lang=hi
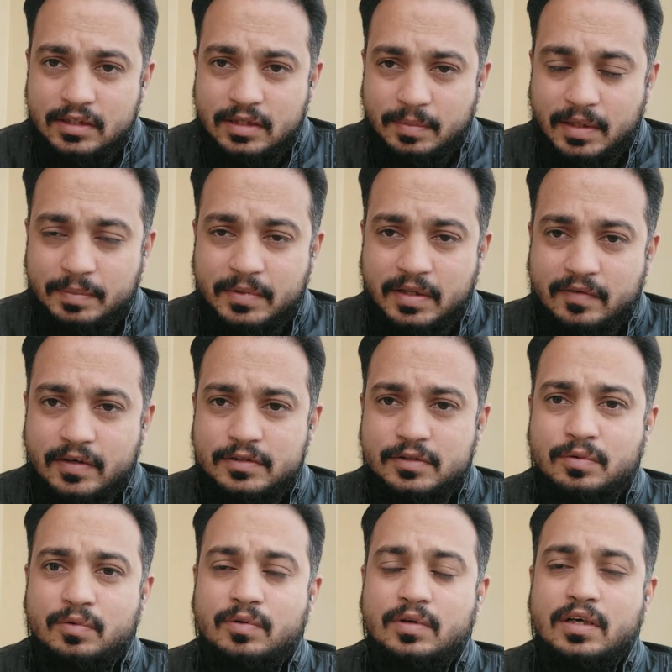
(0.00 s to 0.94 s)
जब आप दवा
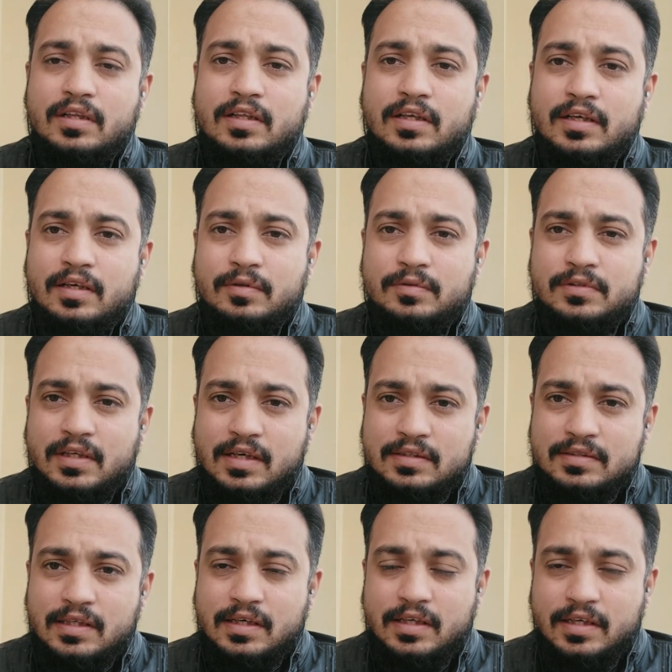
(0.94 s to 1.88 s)
शुरू करते हैं उसका
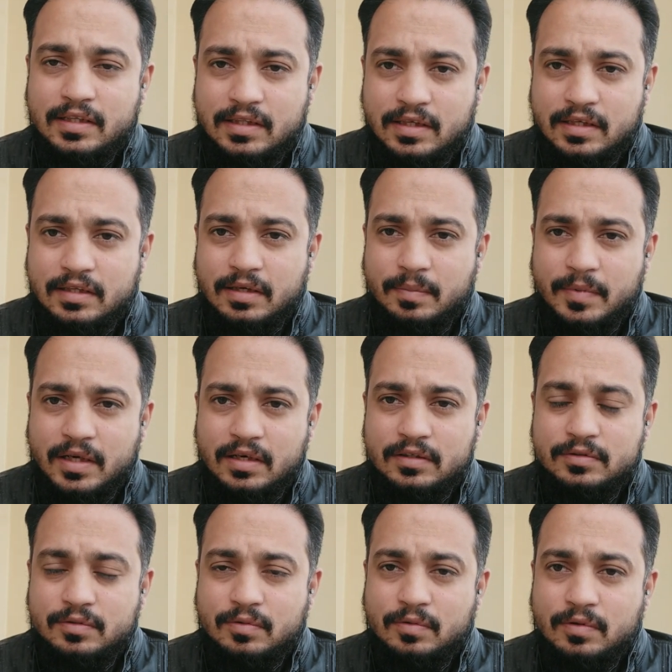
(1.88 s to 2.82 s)
रिज़ल्ट कितने दिन में
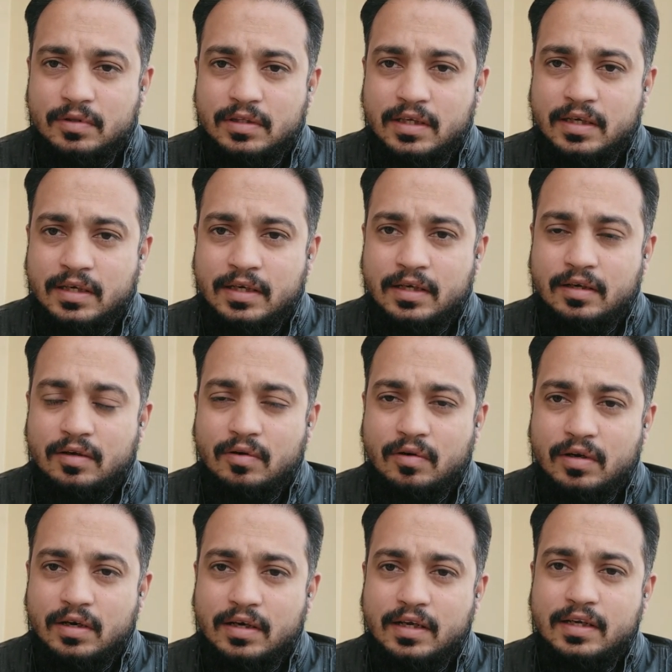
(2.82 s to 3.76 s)
आना शुरू होता है
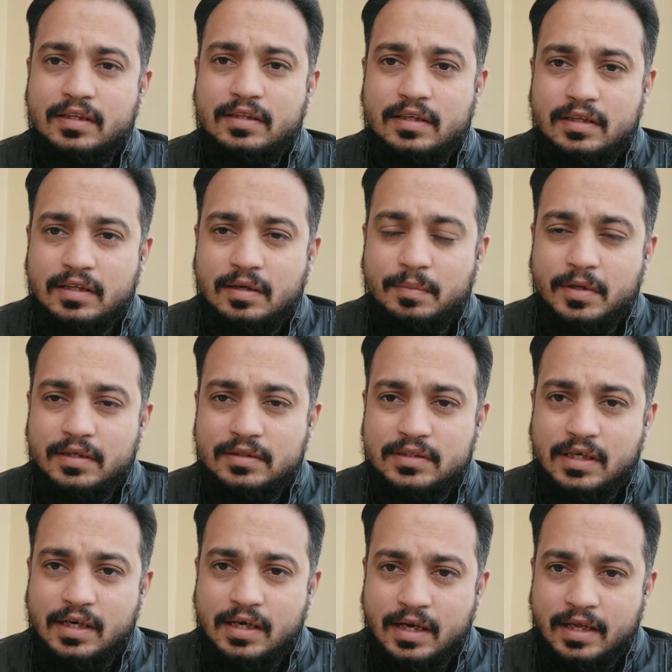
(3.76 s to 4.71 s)
और अगर इतने दिन में
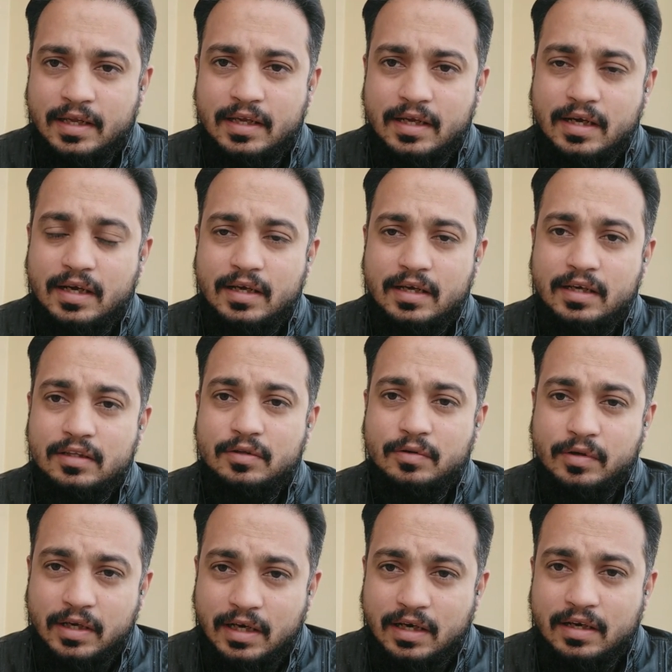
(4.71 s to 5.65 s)
रिज़ल्ट नहीं आया है
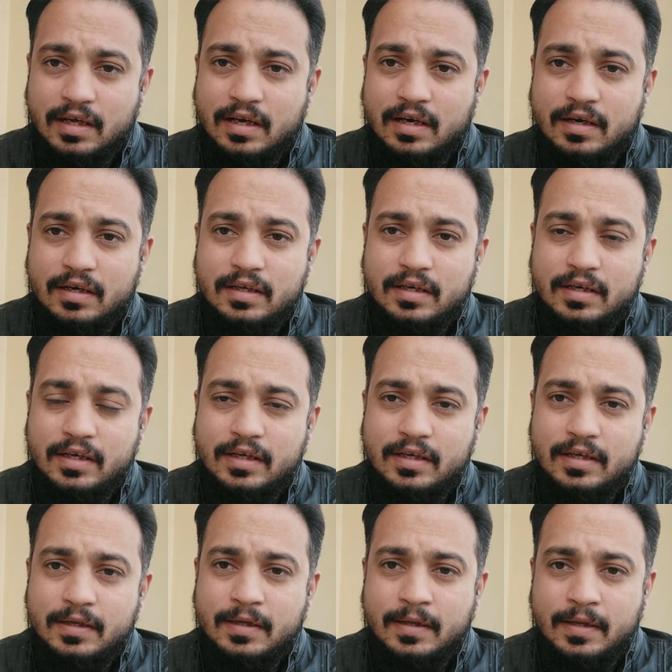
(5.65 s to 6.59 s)
तो क्या कारण है
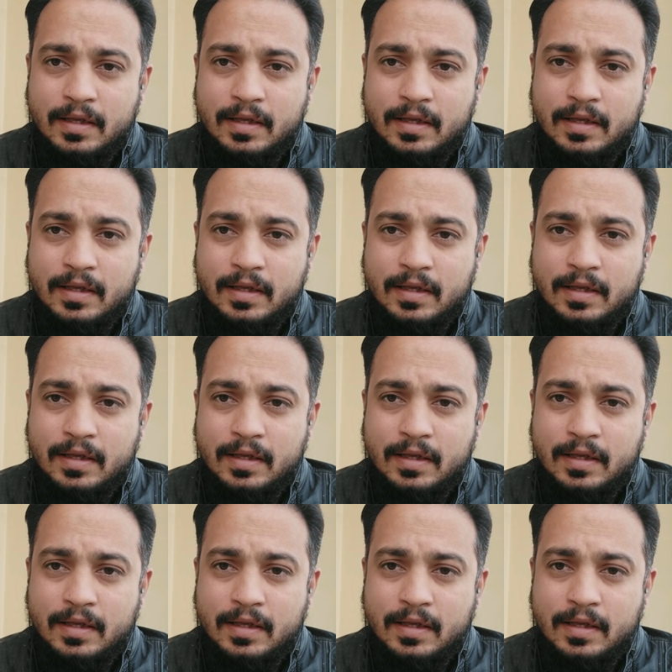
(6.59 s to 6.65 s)
कि